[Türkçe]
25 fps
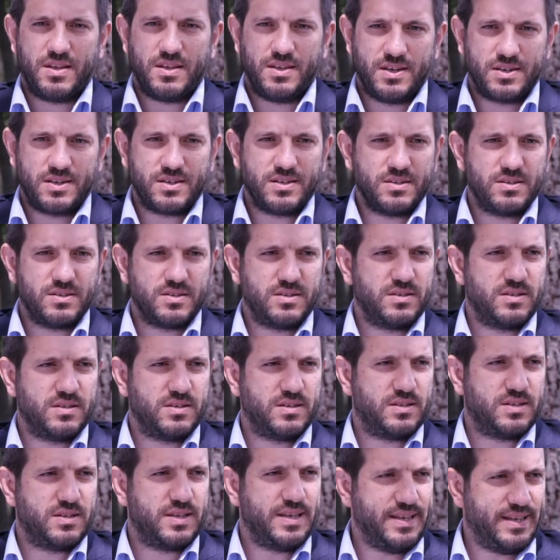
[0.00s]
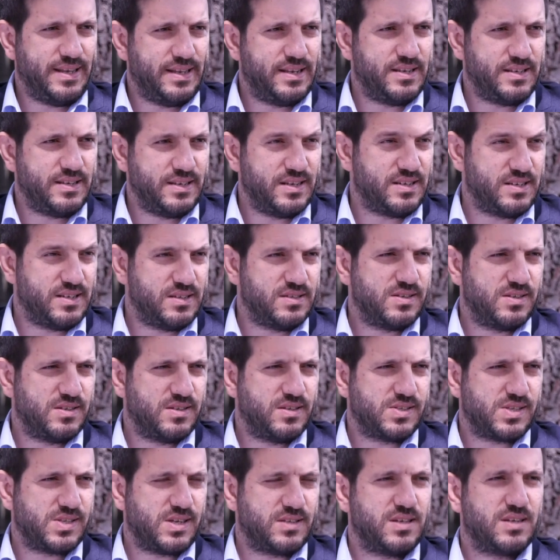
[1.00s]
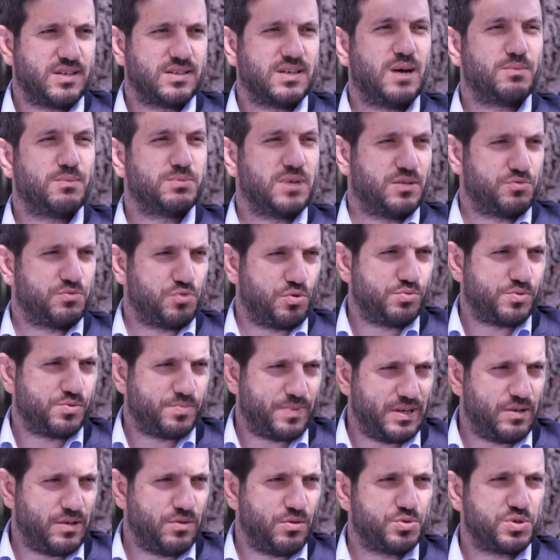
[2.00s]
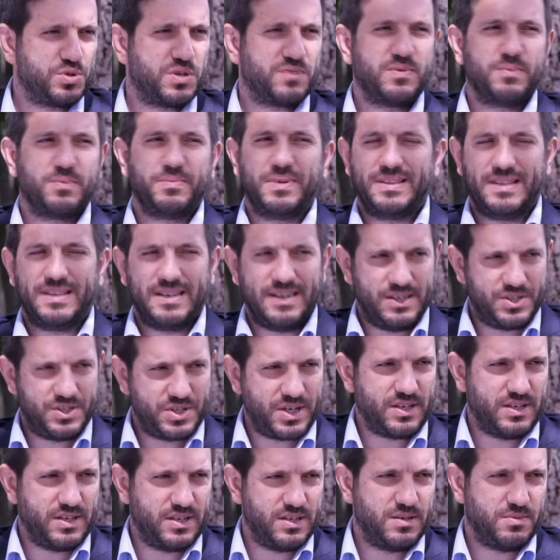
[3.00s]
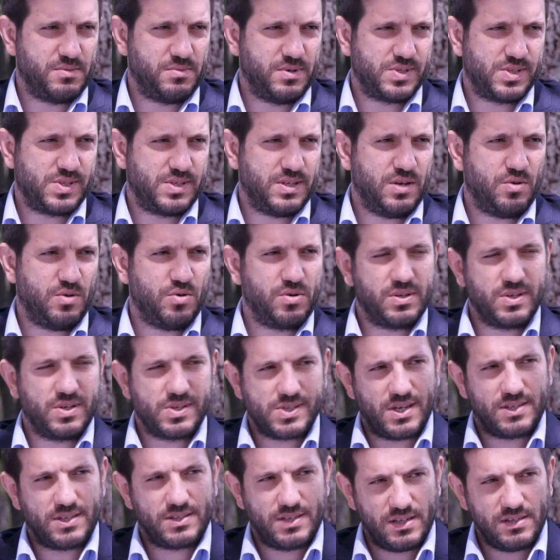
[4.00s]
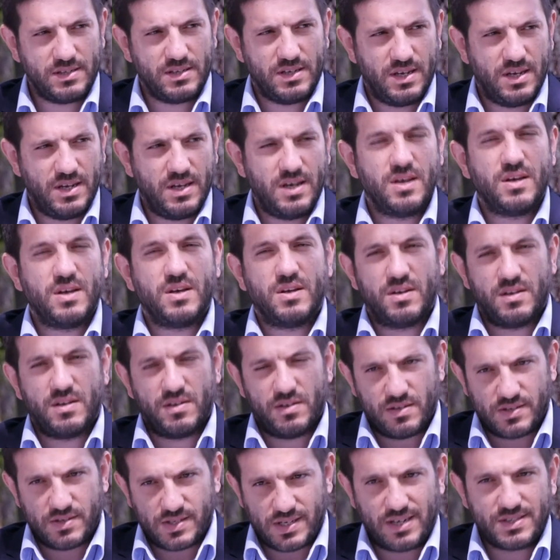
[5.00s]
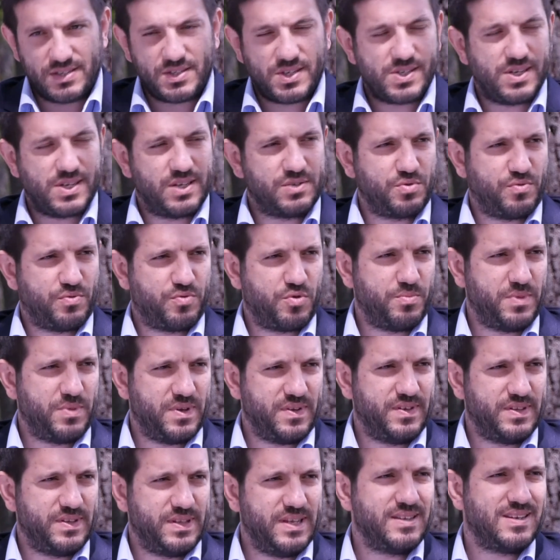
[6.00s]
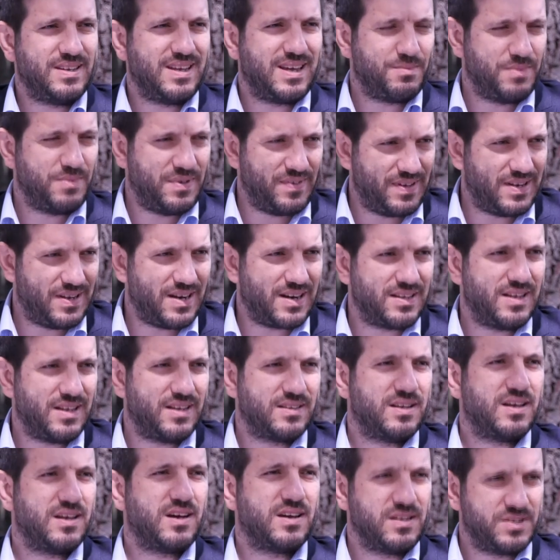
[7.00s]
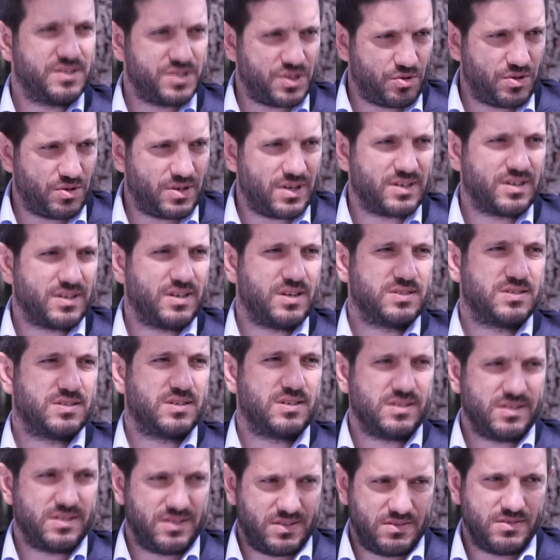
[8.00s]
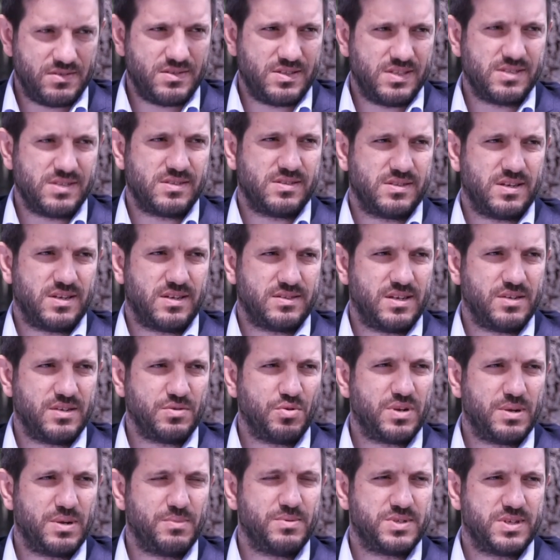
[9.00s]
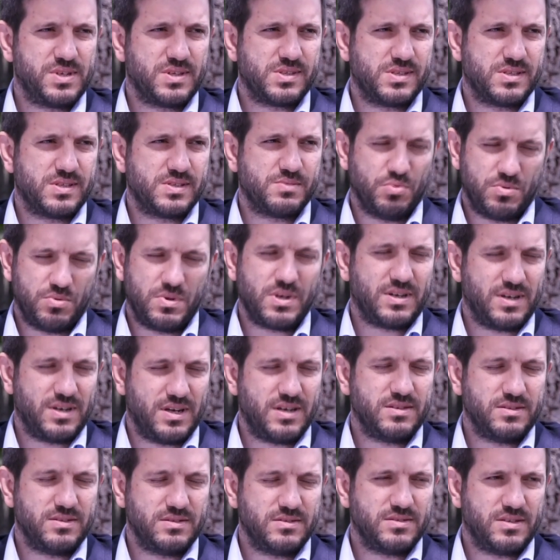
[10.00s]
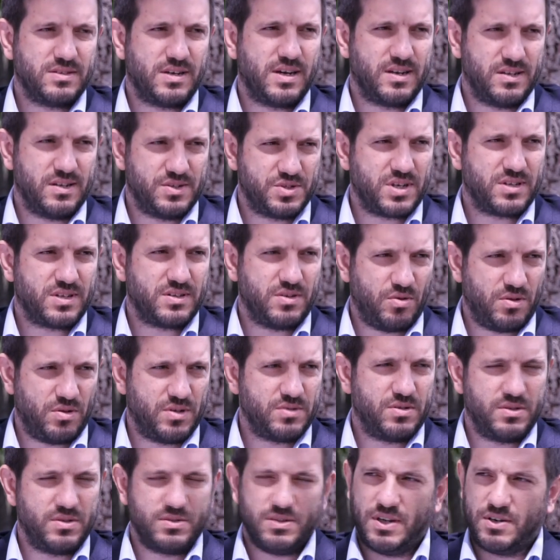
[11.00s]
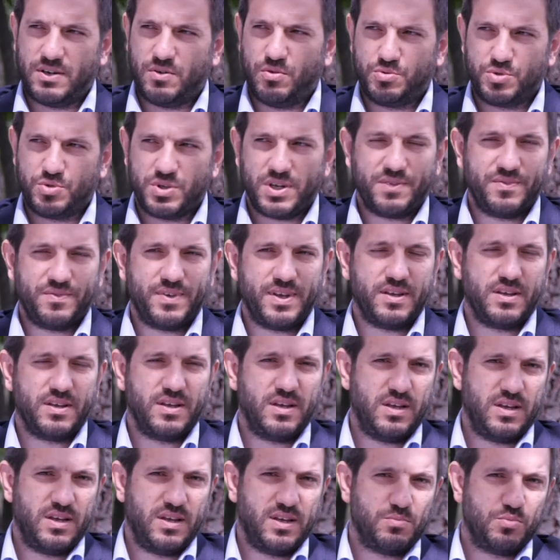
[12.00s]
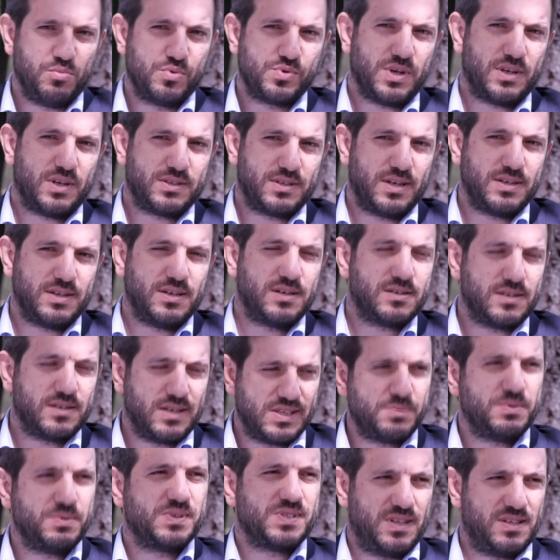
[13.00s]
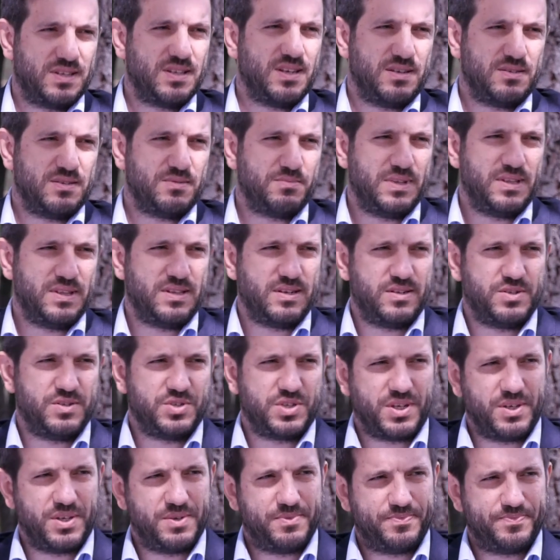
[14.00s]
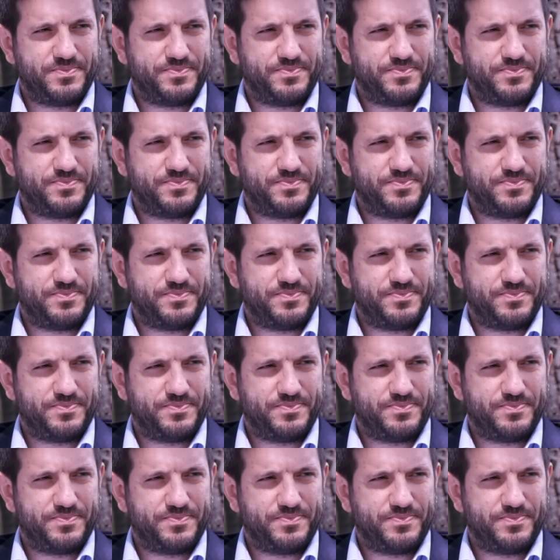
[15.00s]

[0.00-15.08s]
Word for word: Yarınla ilgili yarın e, zaten kamp kadromuz belli olacak ve bildirilecek basına. Orada zaten sadece santrofor mevki değil diğer mevkilerden de ayrılacak olan arkadaşları siz zaten görebileceksiniz. Mutlaka ayrılacaklar olacak ve bu zaten yarın resmi de bildirilecek.